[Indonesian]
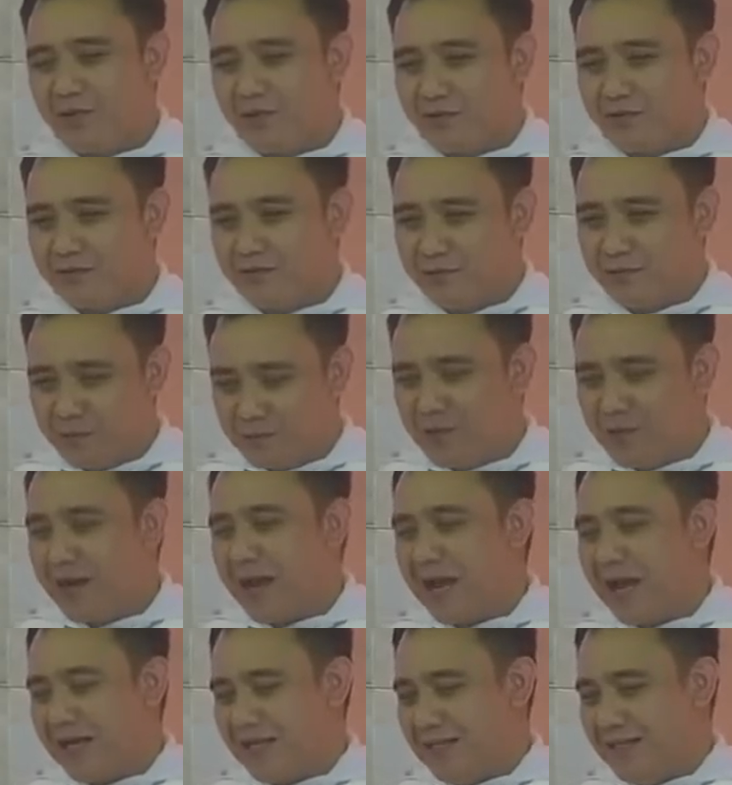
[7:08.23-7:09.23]
dua
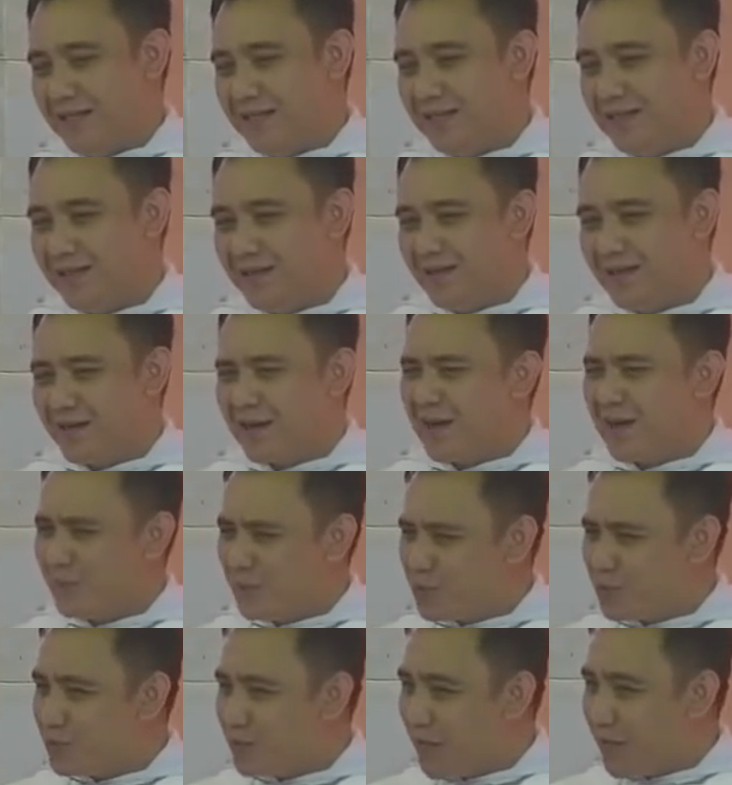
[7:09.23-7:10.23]
kali, kamu
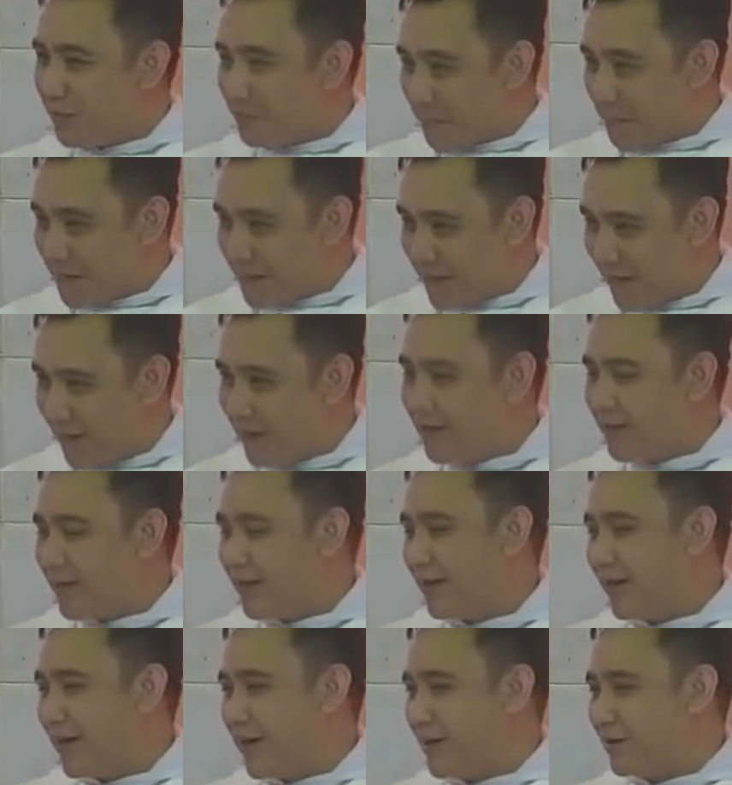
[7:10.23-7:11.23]
sudah menyangkal
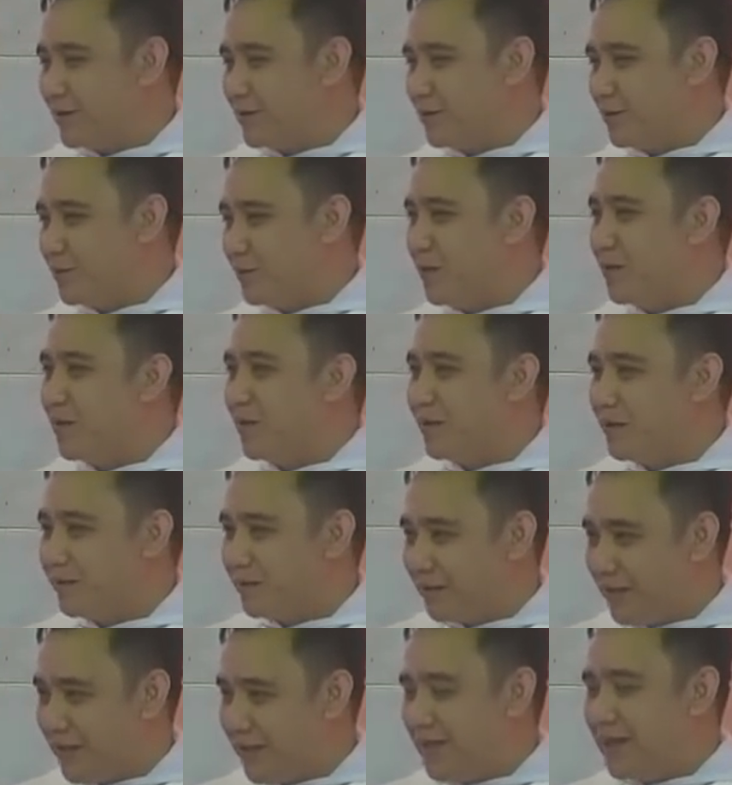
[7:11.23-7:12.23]
aku
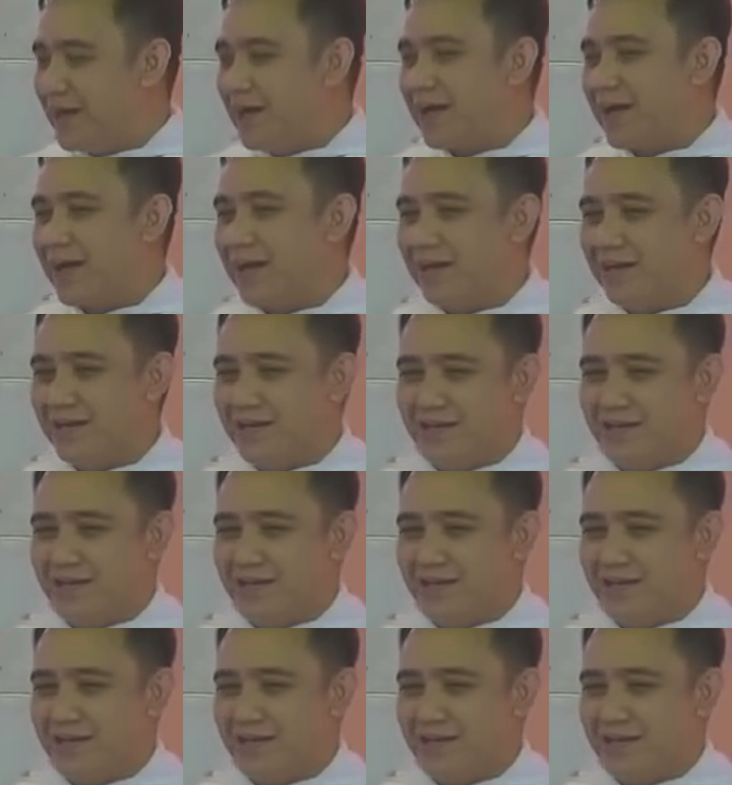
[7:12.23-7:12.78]
tiga kali.